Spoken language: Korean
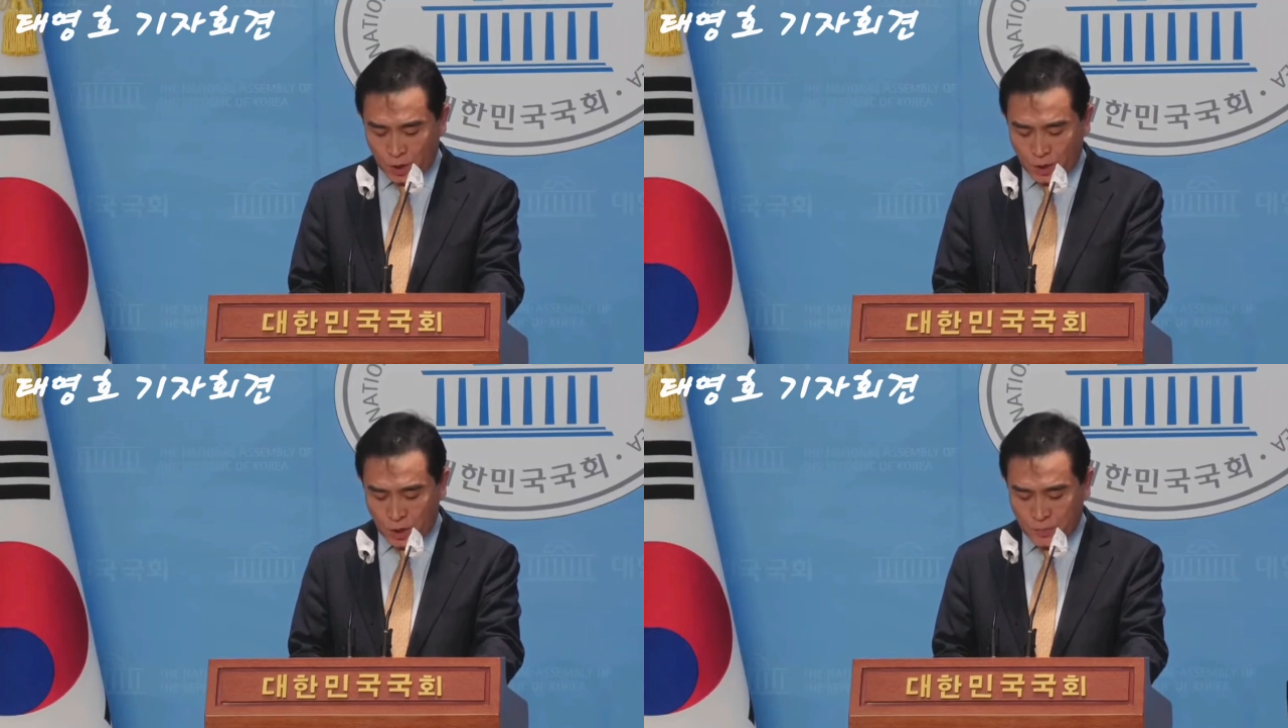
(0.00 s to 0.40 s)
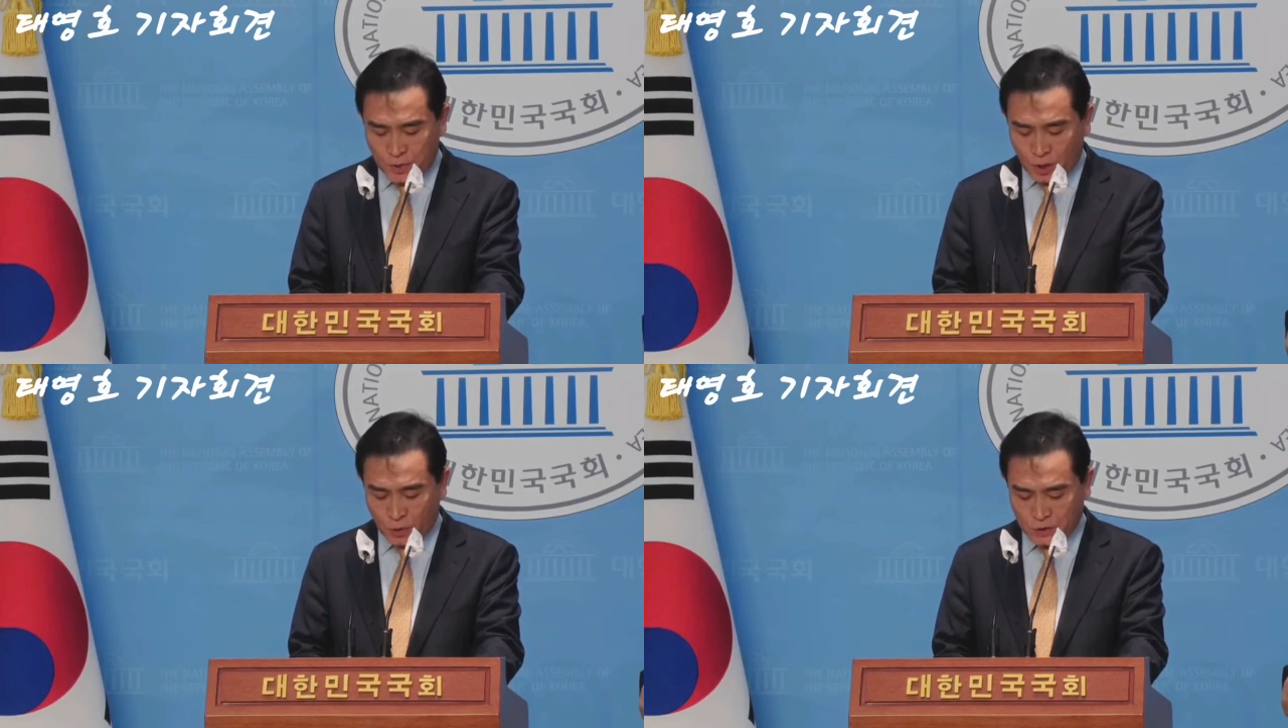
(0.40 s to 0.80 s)

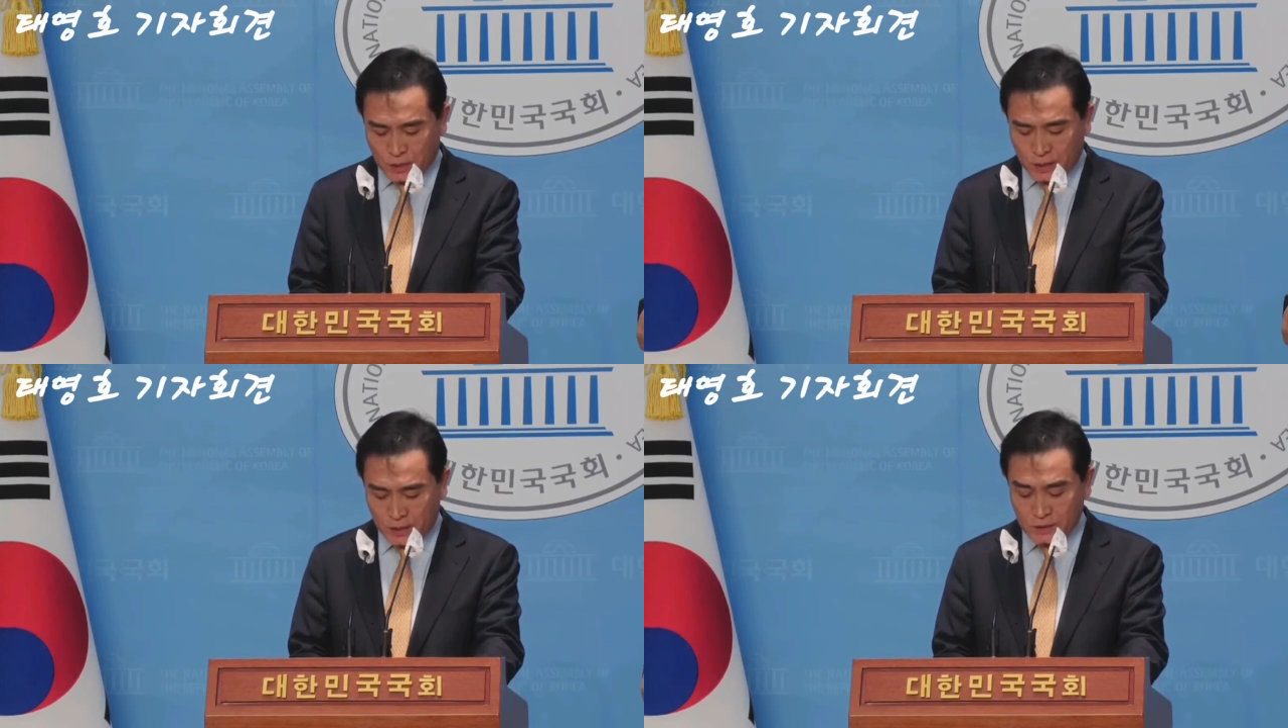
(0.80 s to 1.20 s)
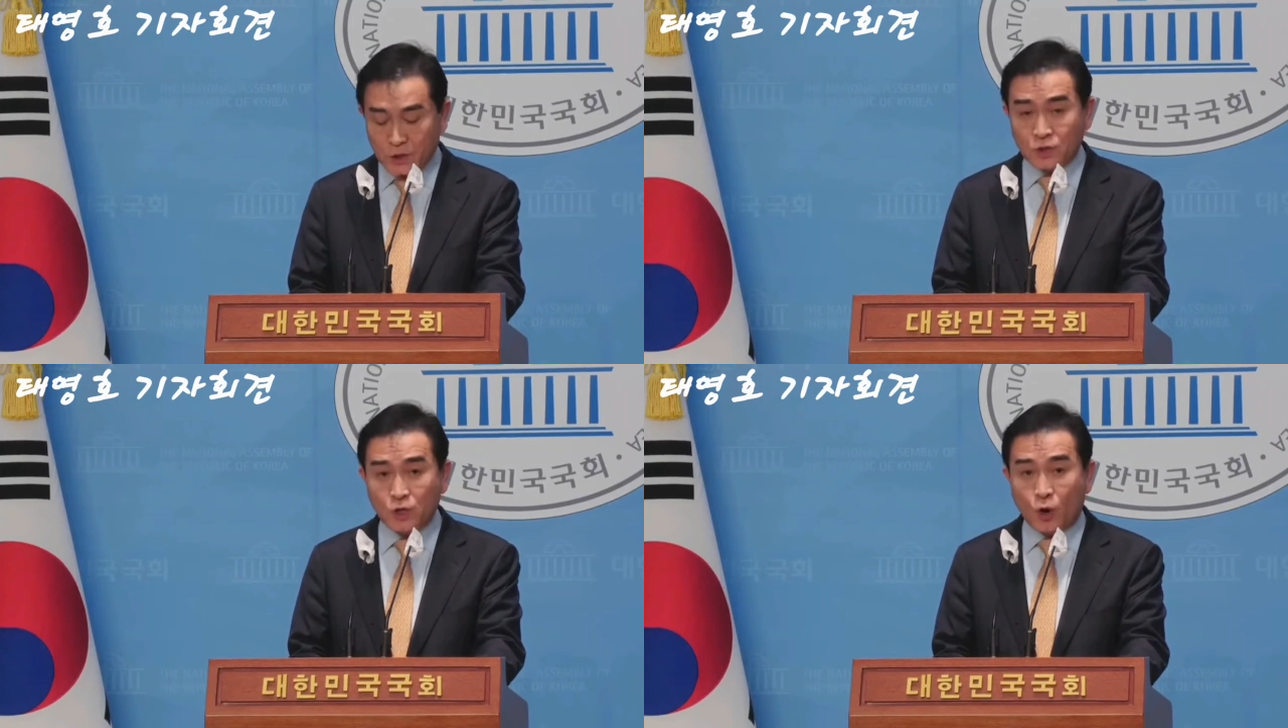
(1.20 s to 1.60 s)
오해를 피하고자
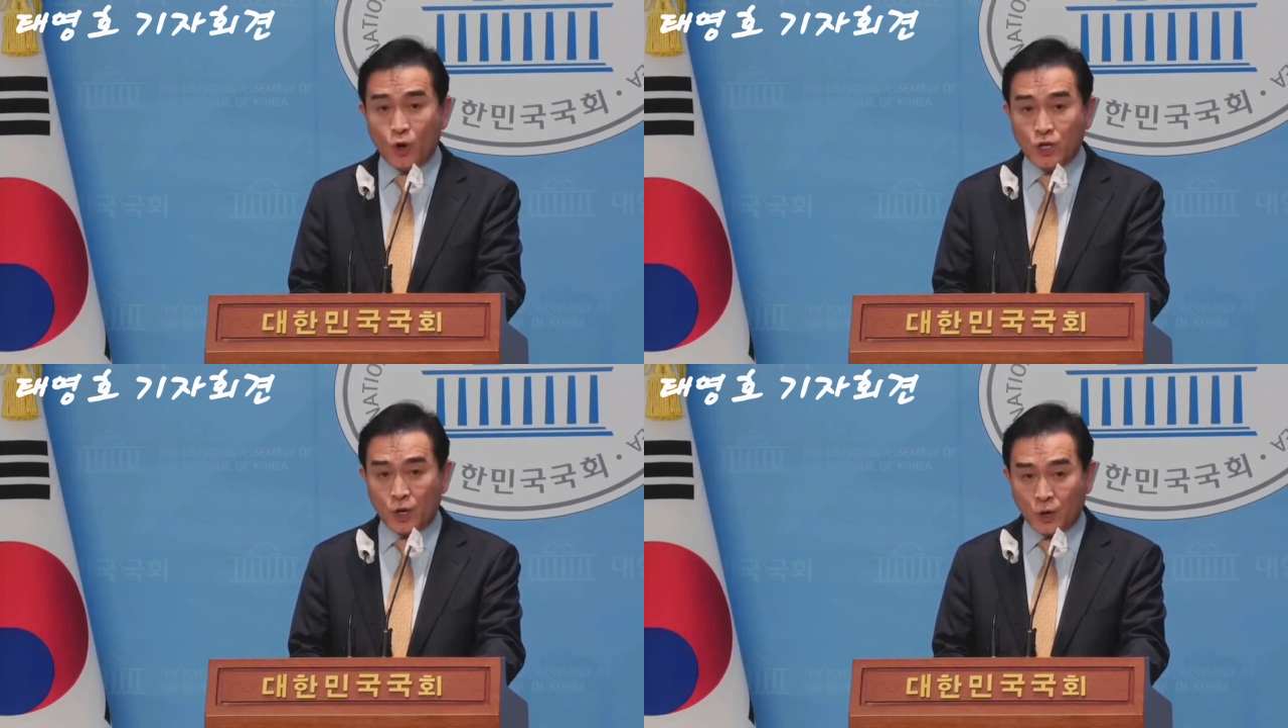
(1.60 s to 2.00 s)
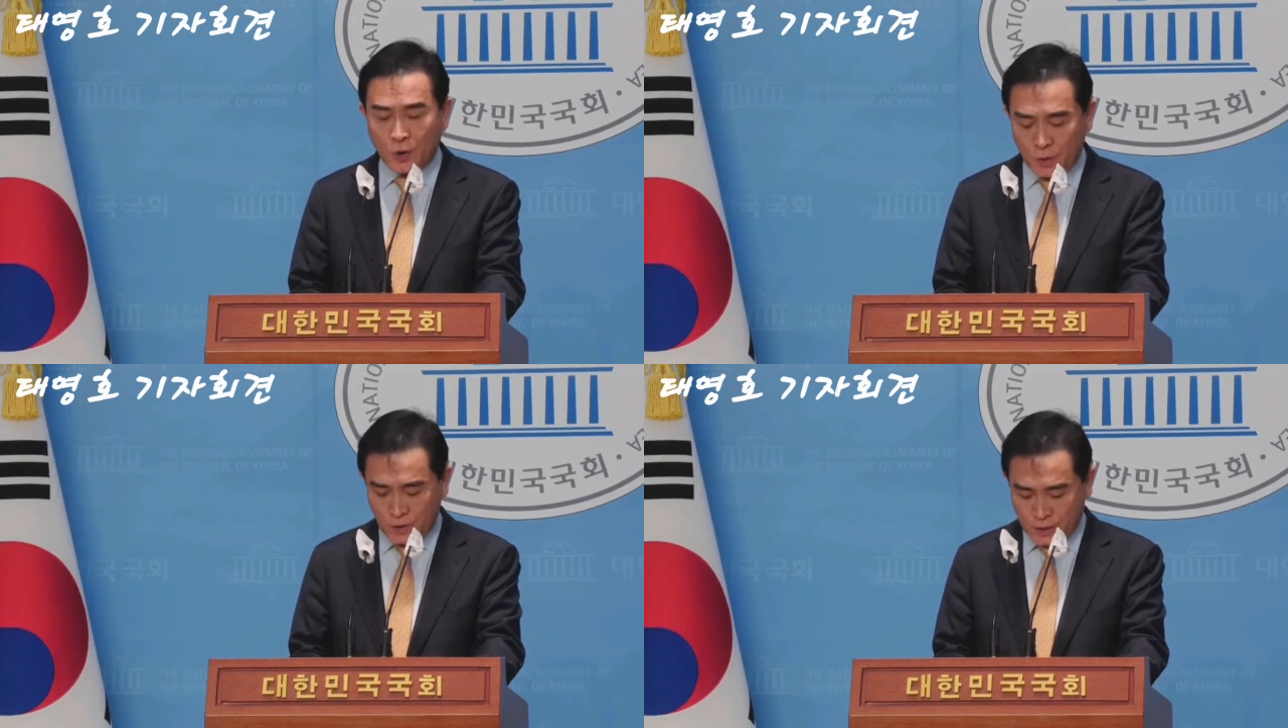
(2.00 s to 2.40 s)
저는
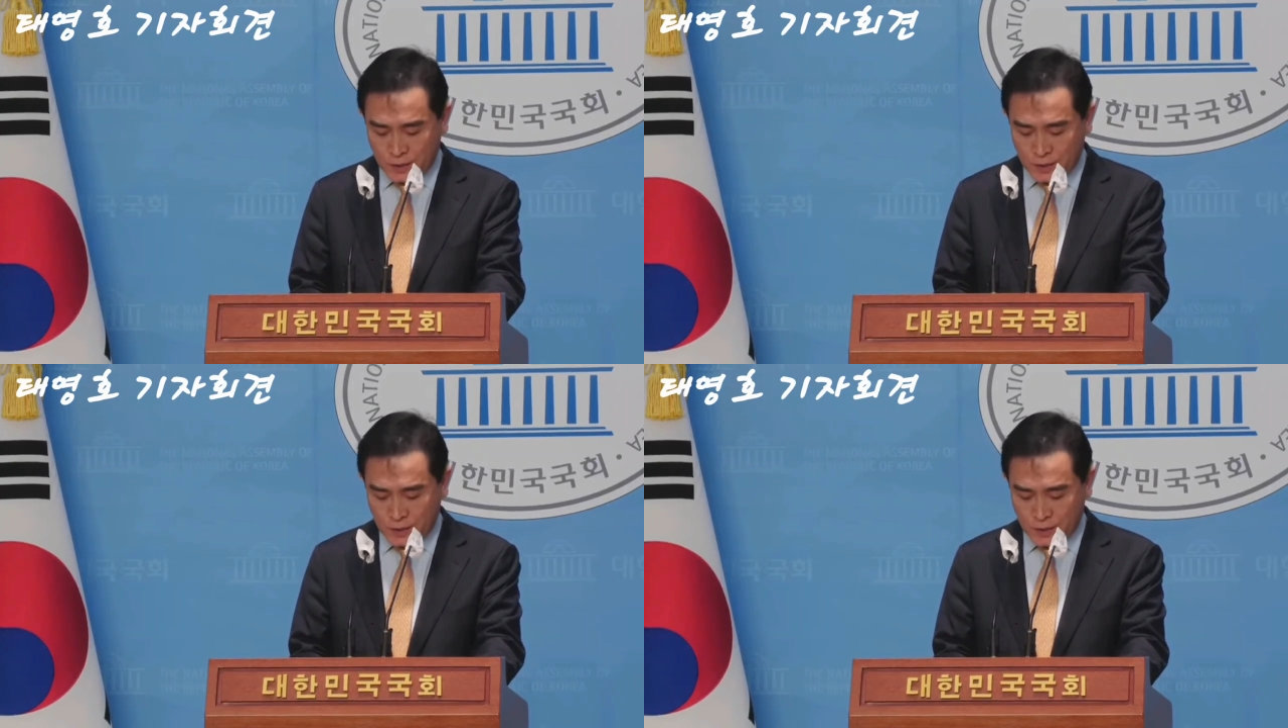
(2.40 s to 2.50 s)
오히려